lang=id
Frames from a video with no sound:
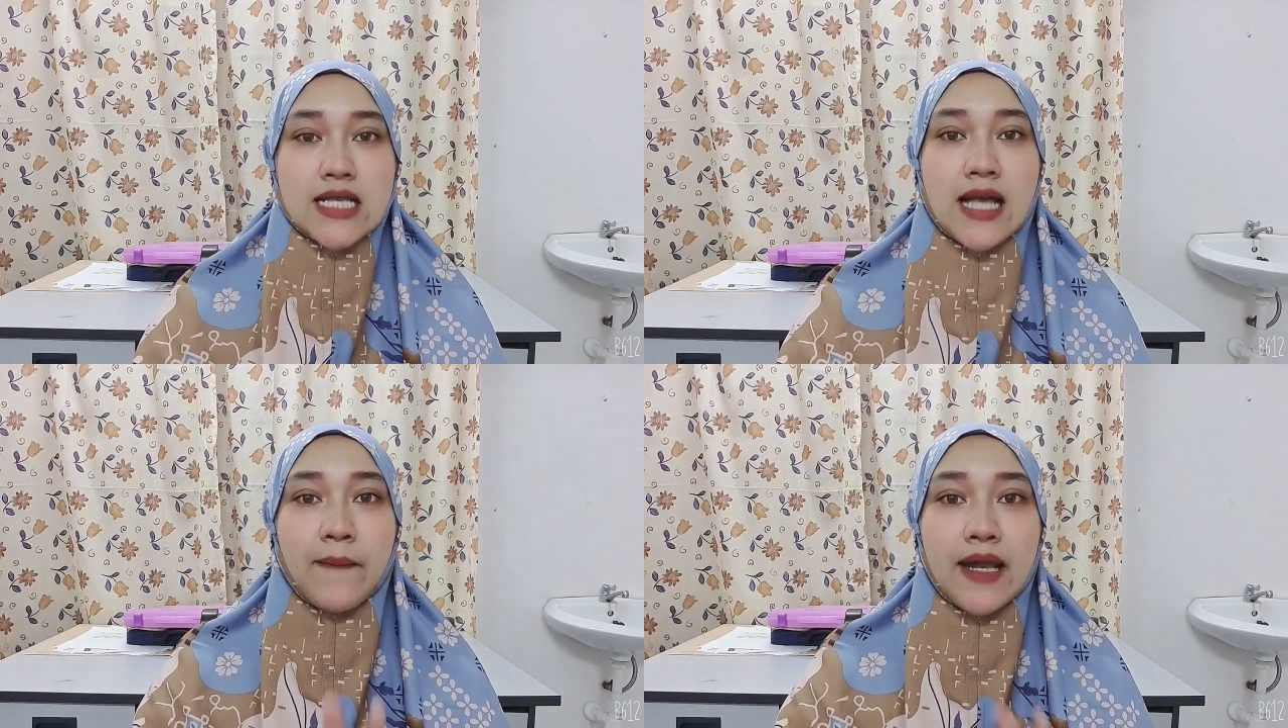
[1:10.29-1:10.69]

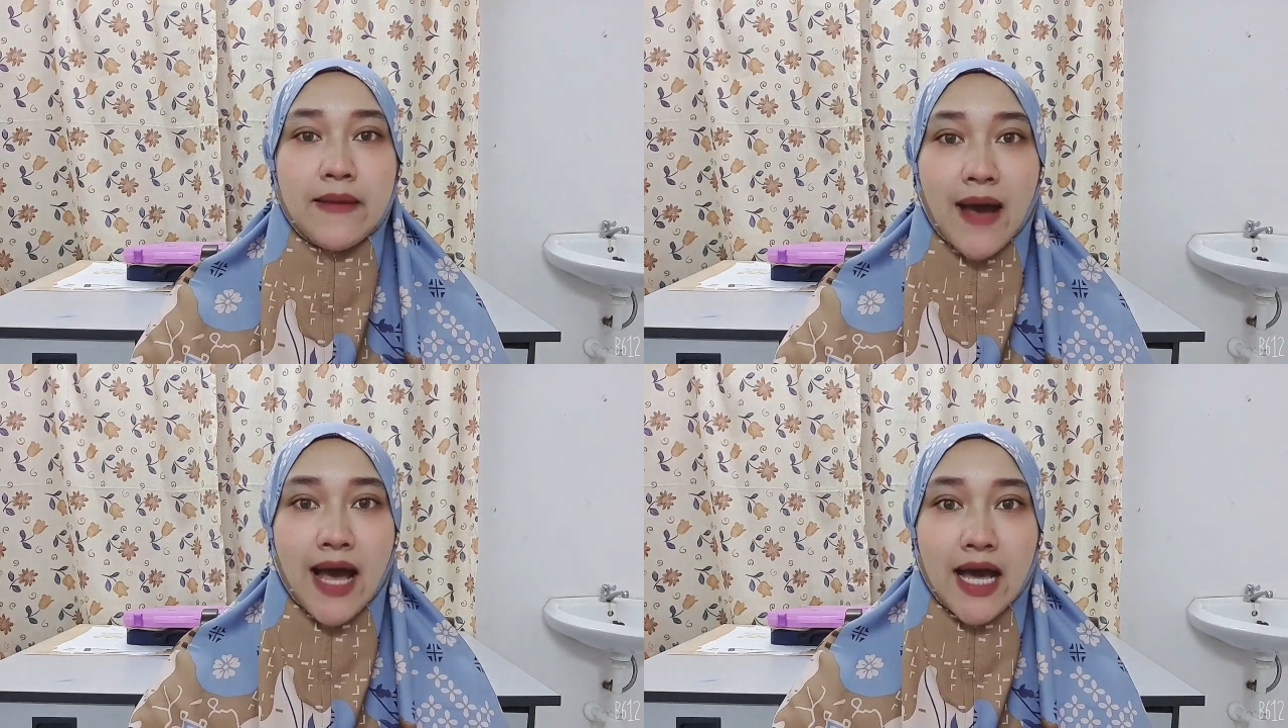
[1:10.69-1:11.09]
sampai
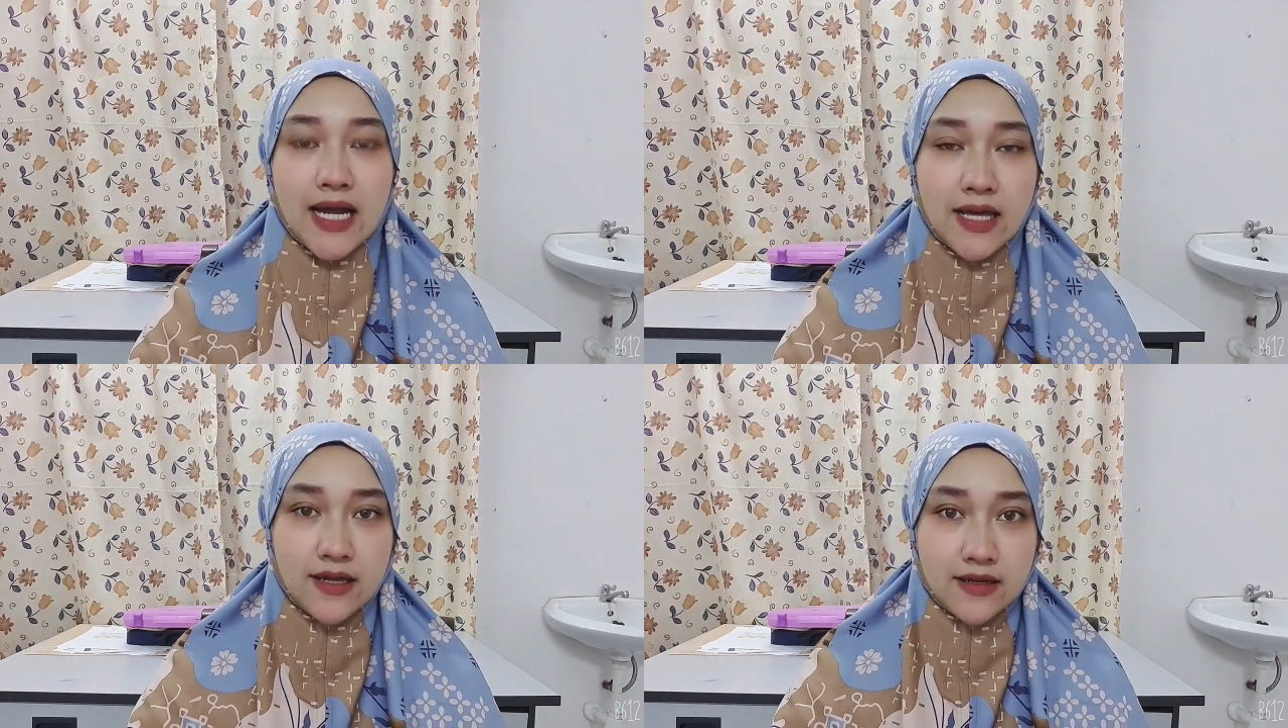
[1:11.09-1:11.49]
5
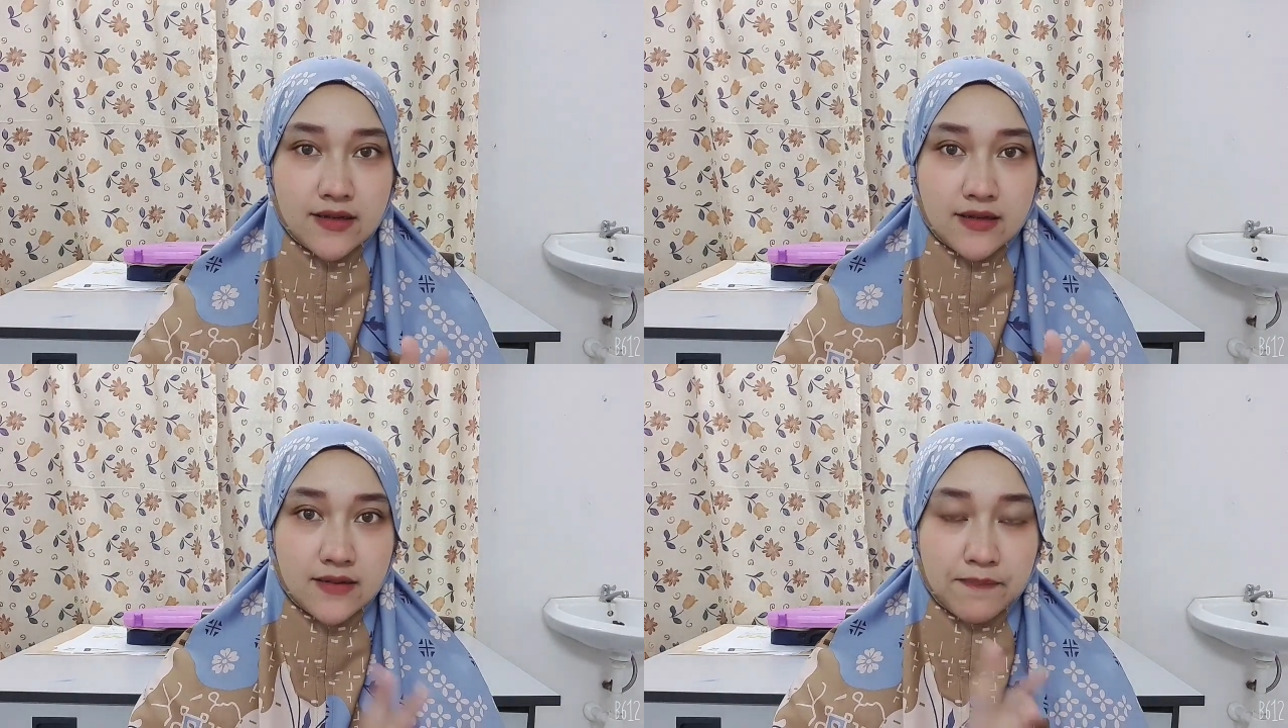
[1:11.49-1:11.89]
hari
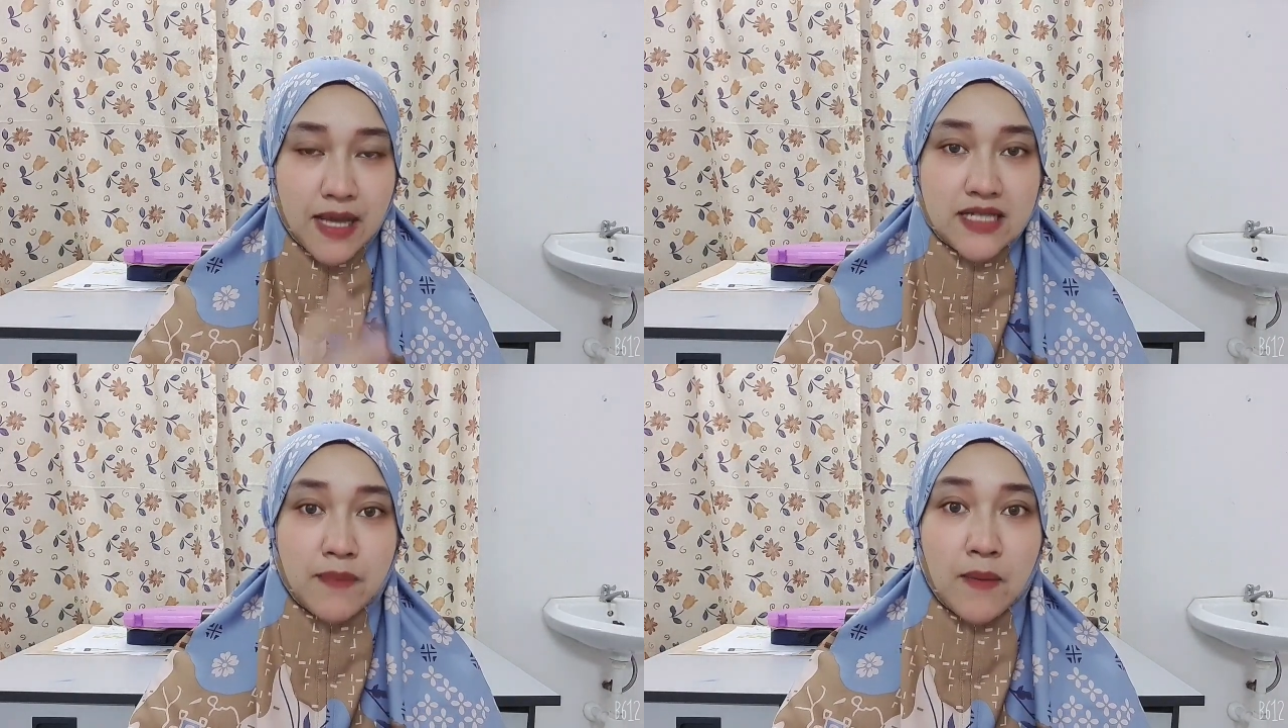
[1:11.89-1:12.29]

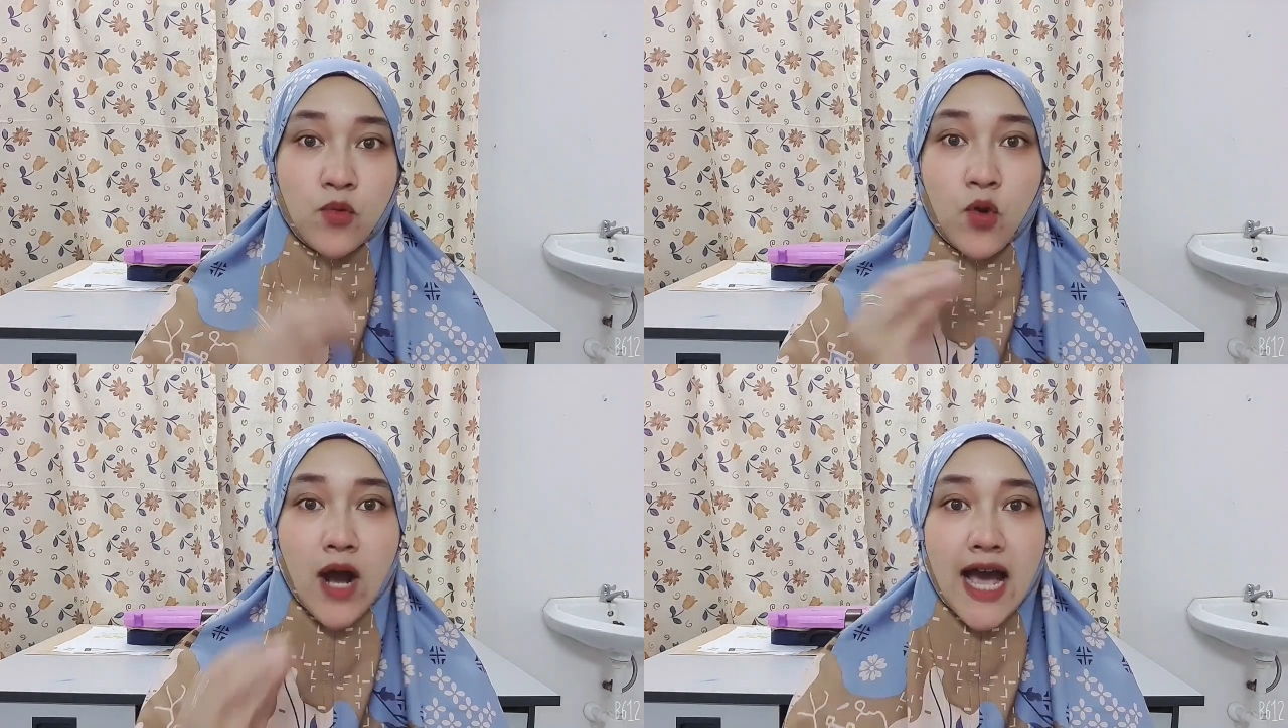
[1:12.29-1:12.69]
pas
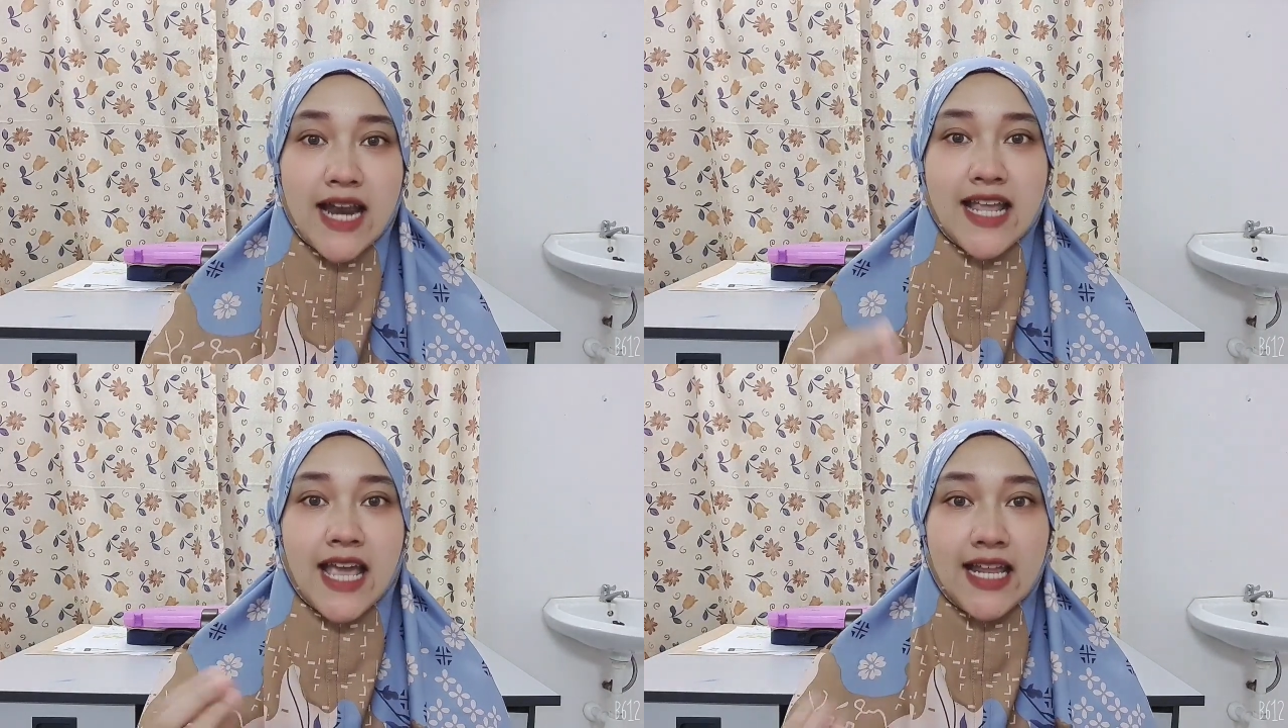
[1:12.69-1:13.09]

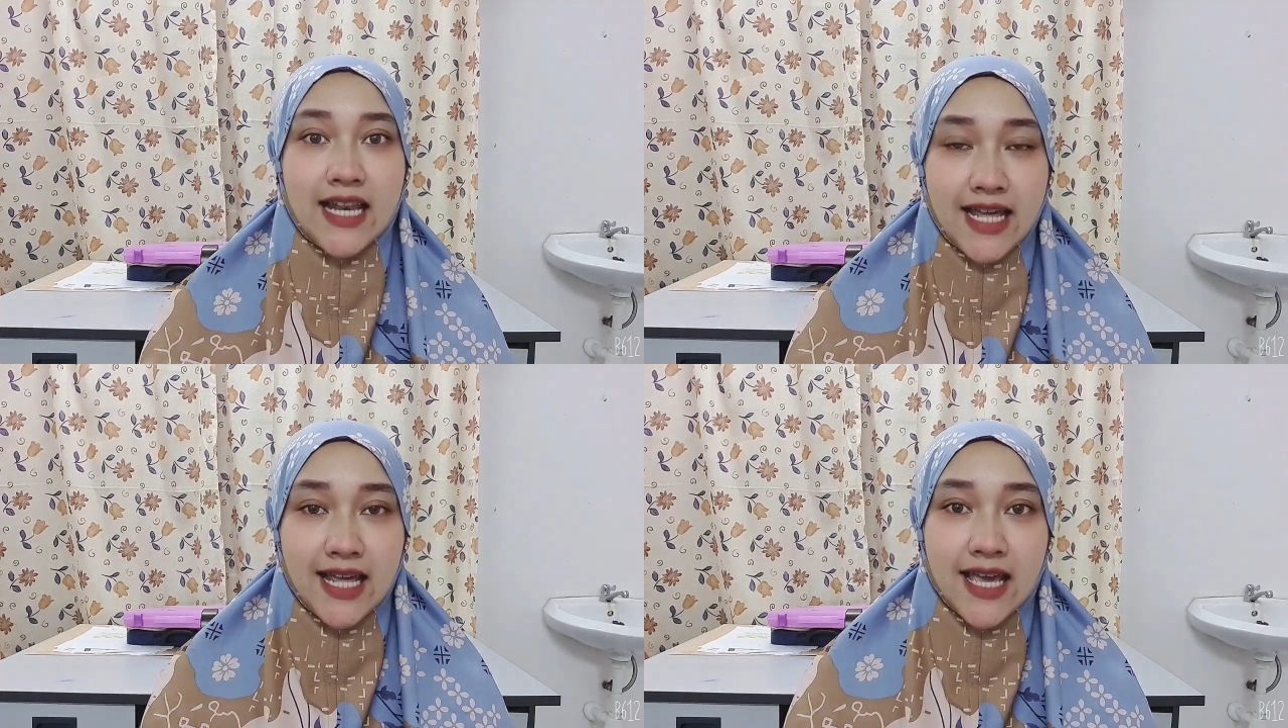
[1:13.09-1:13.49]
pembuahannya
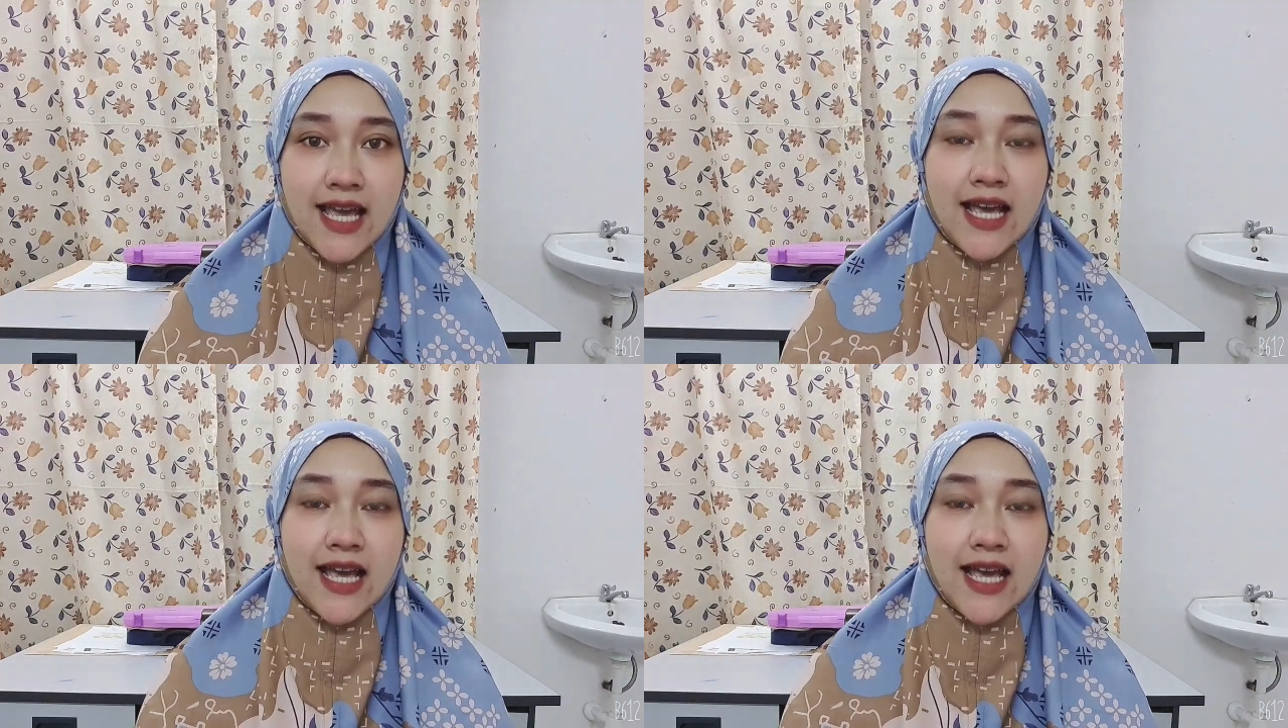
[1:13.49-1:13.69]
ini